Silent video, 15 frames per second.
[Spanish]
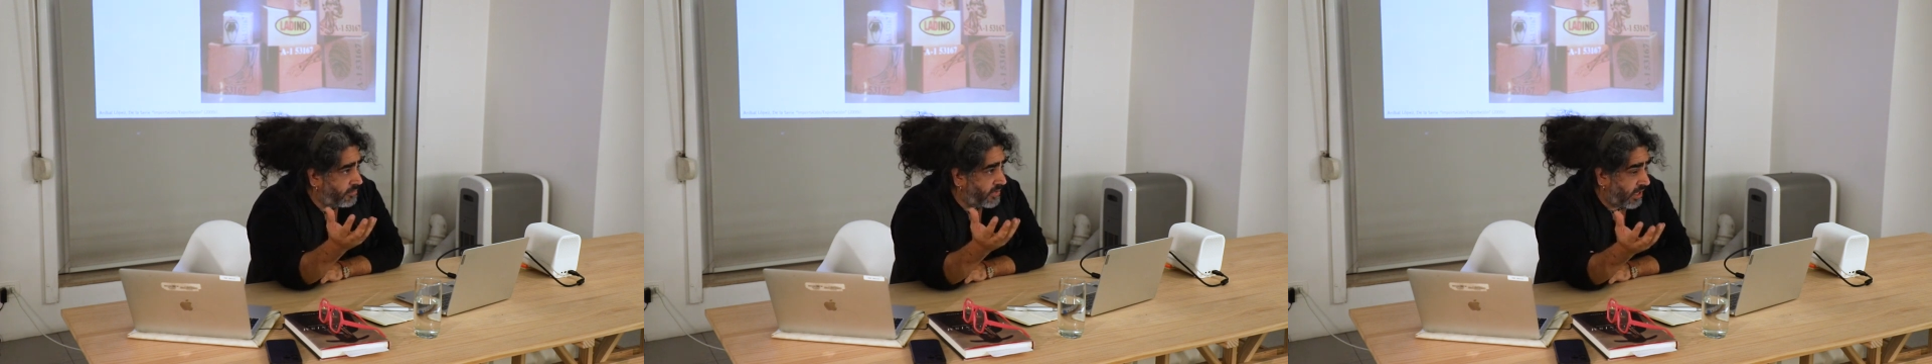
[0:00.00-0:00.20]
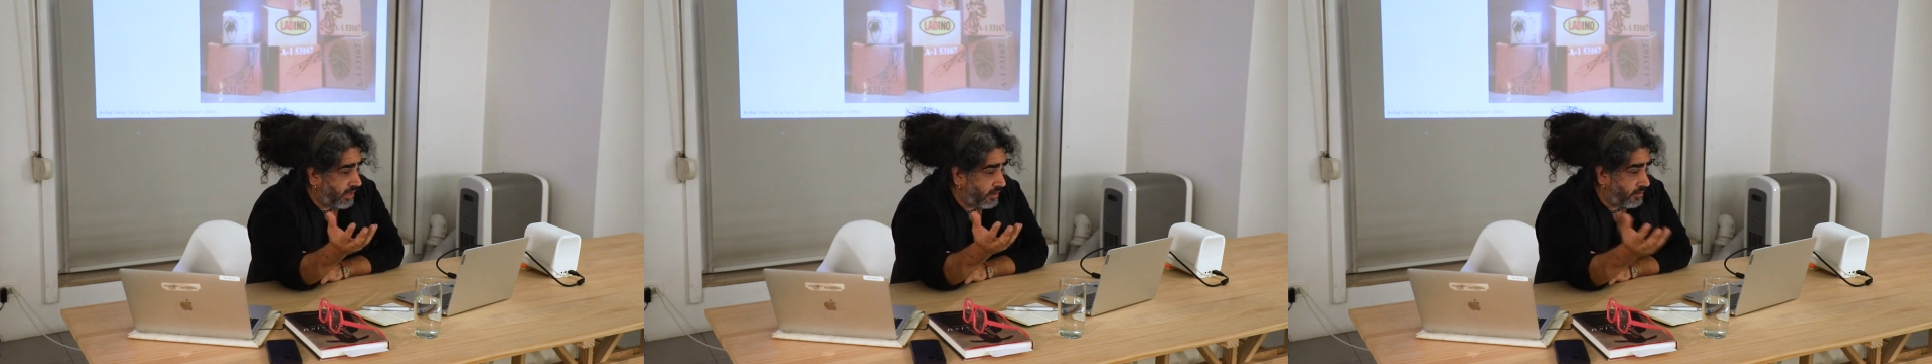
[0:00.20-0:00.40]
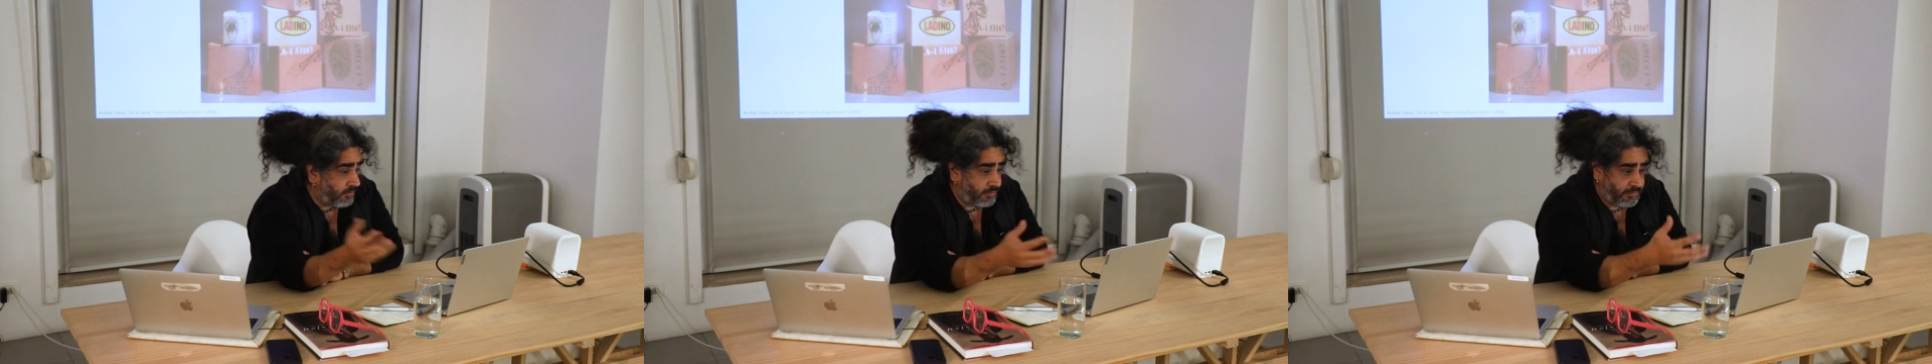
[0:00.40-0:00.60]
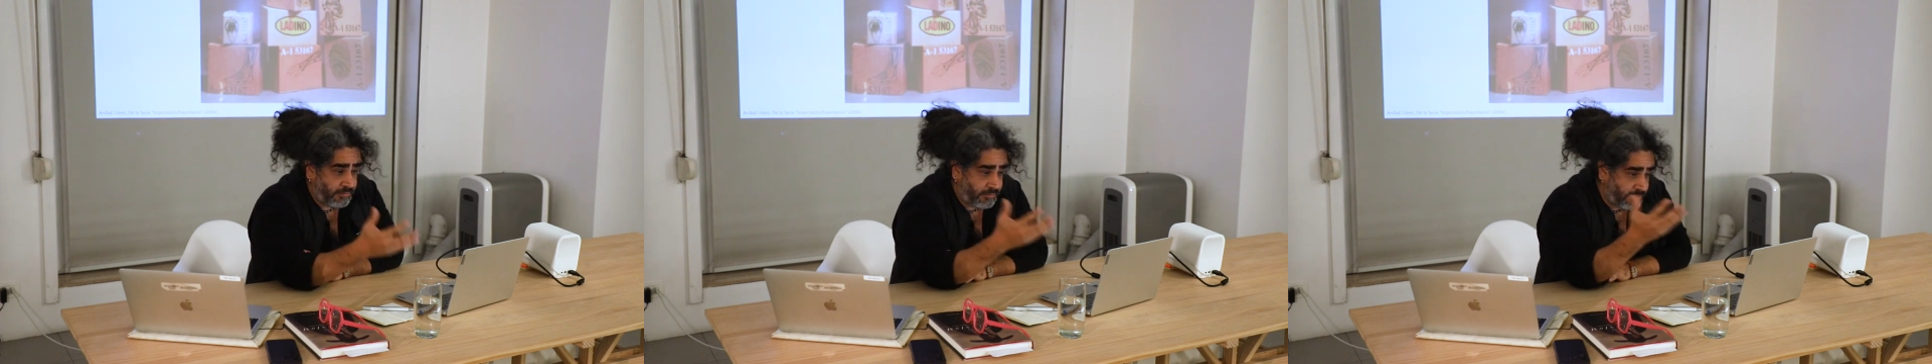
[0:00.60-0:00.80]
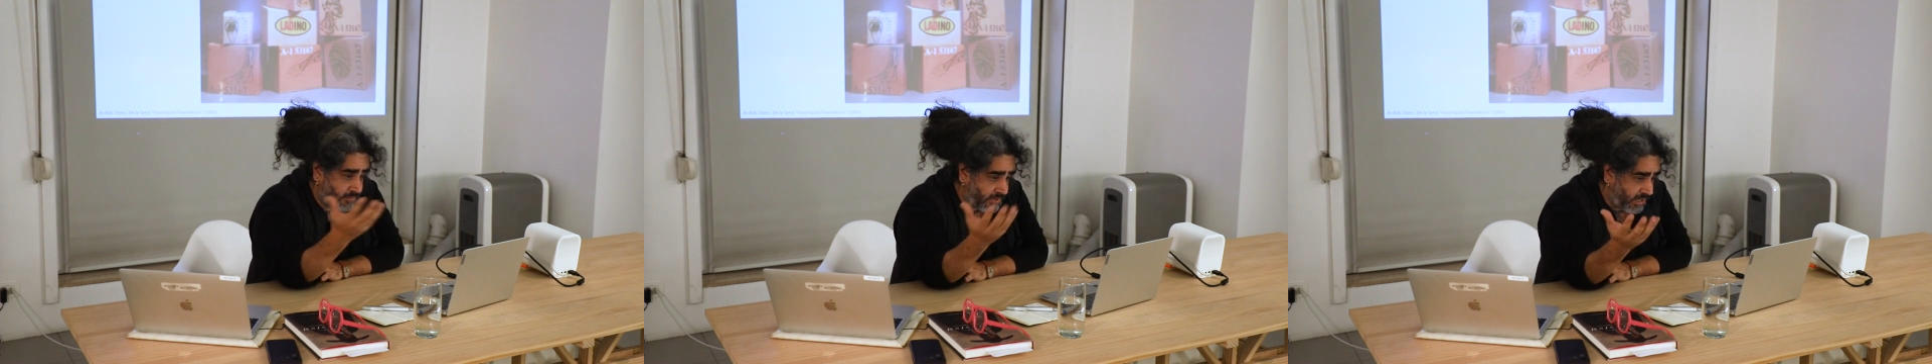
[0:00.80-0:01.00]

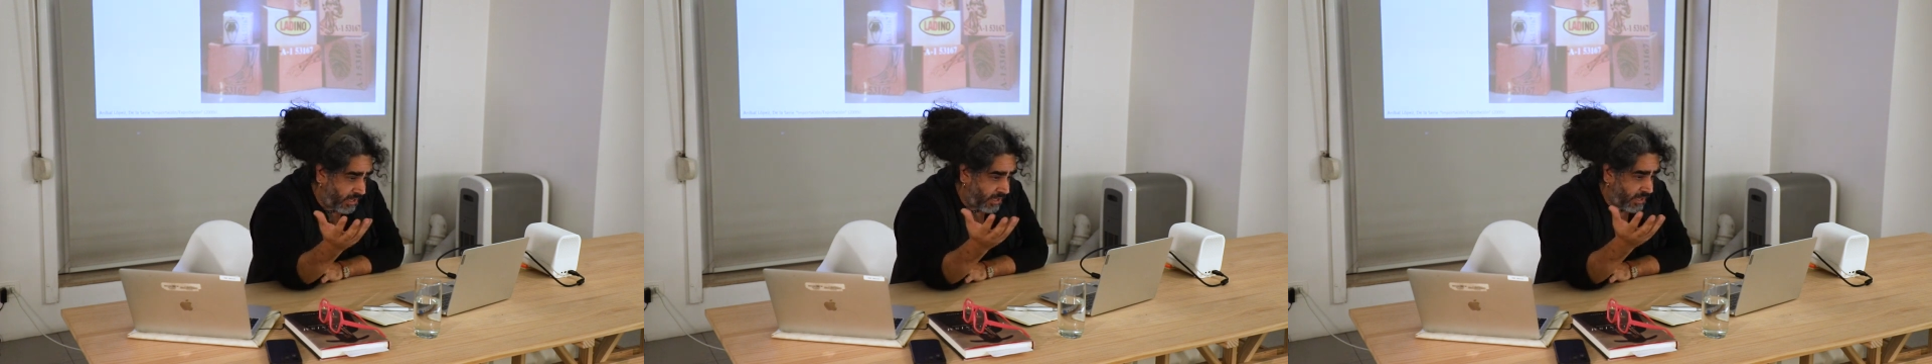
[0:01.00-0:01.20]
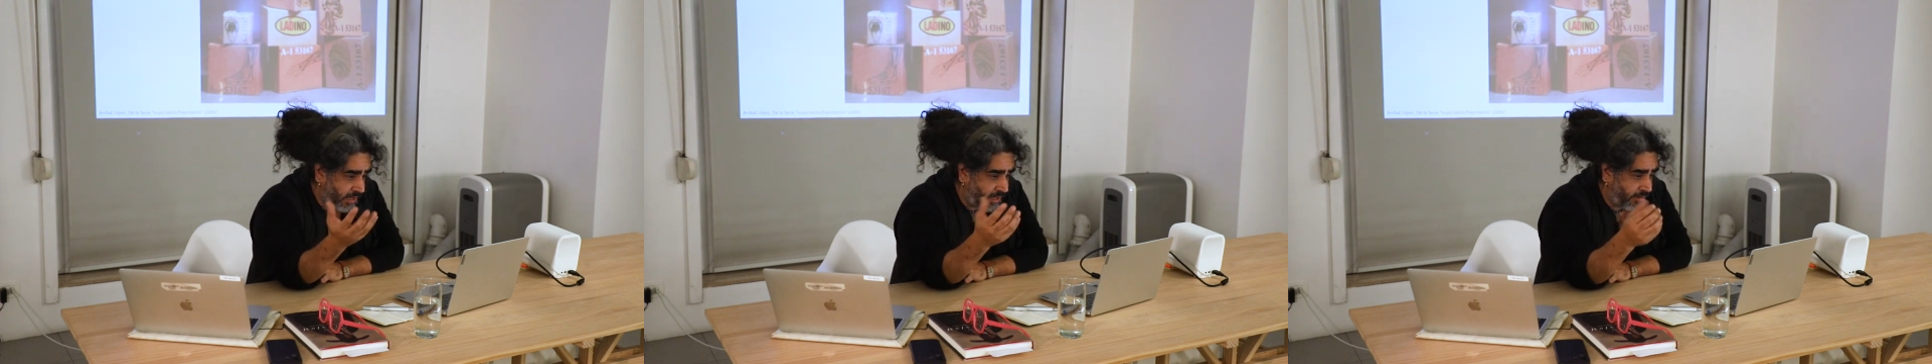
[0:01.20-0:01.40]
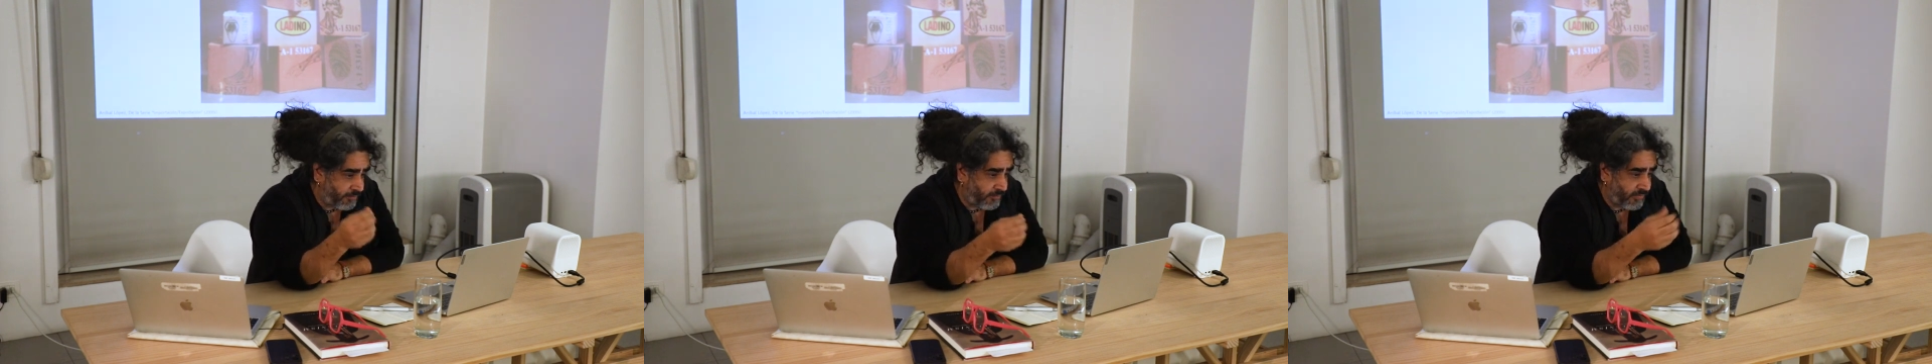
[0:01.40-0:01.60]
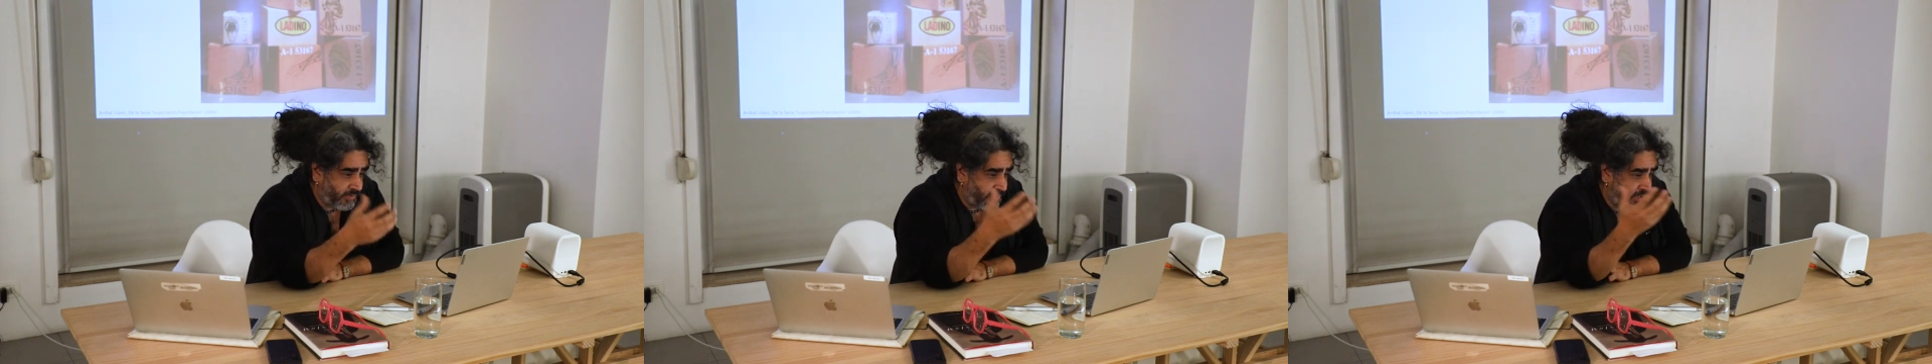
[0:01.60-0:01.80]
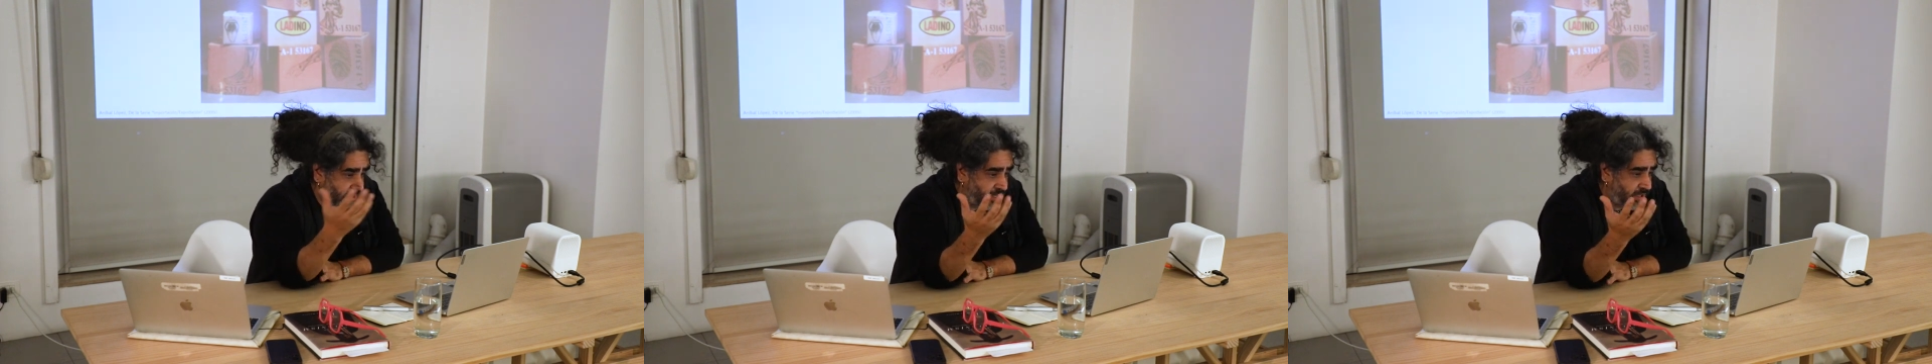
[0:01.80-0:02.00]
eh,
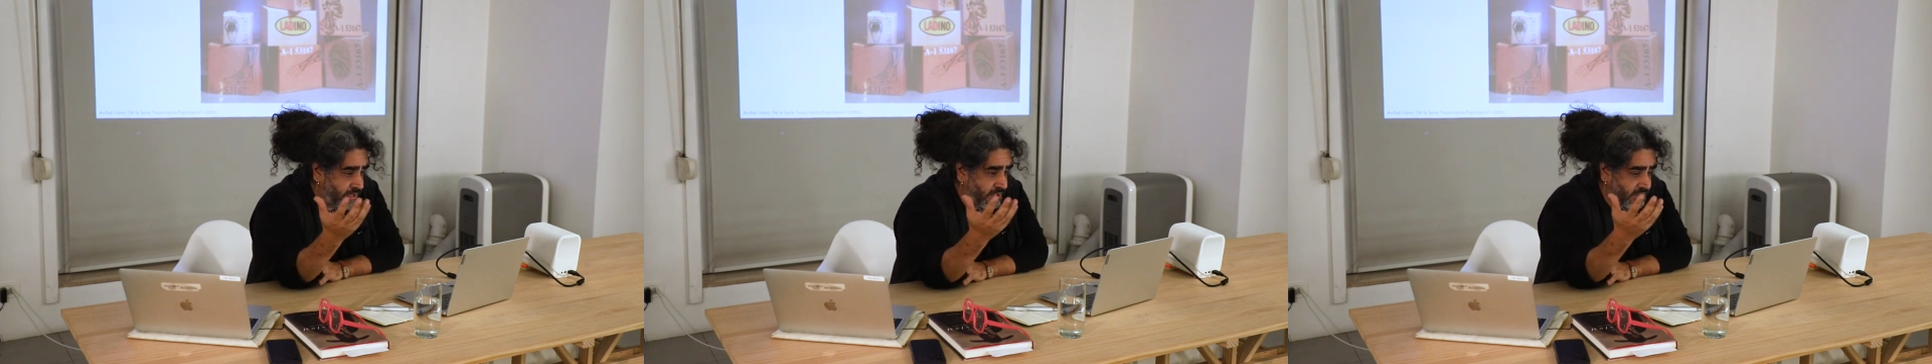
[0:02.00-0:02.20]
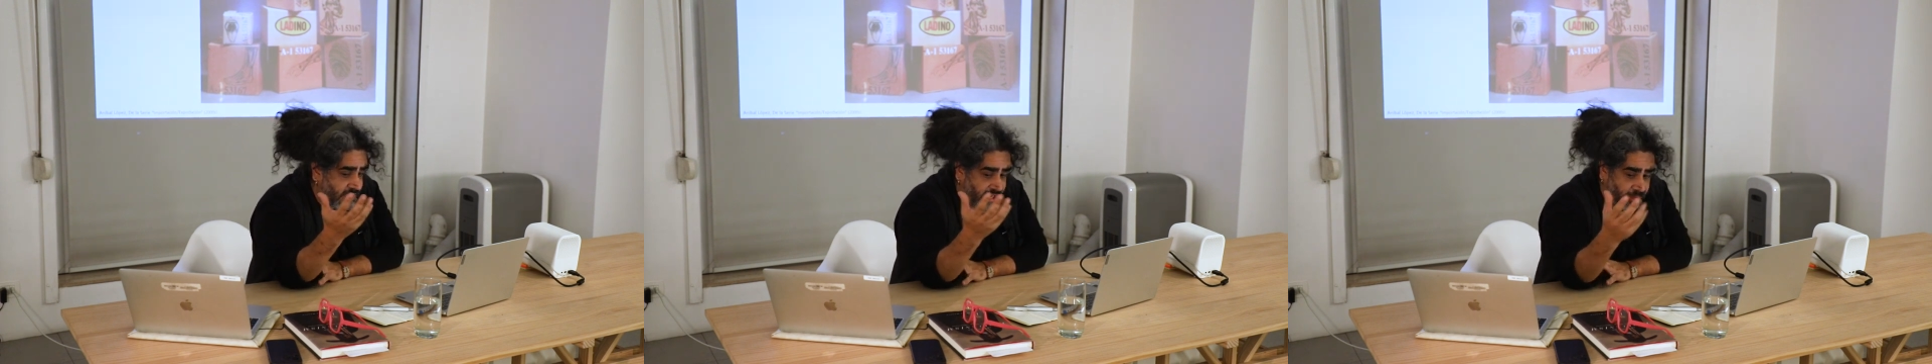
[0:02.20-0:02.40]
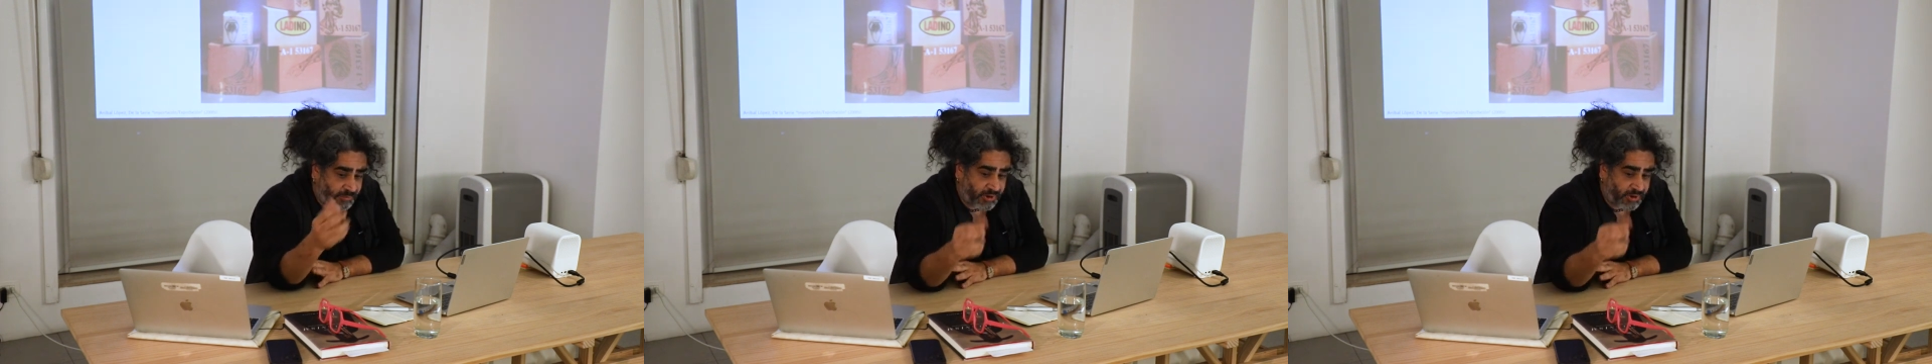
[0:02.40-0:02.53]
de las